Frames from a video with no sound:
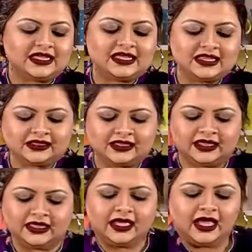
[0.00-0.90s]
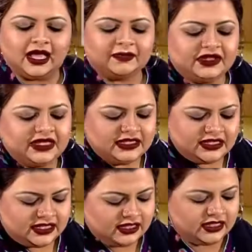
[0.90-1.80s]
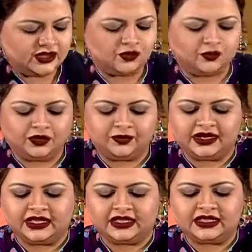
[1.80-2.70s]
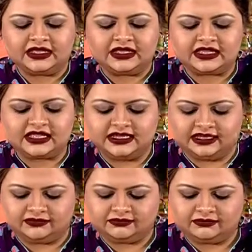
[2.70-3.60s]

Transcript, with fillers: সেই সাথে আমি দিয়ে দিচ্ছি কিছু পরিমাণে চিনি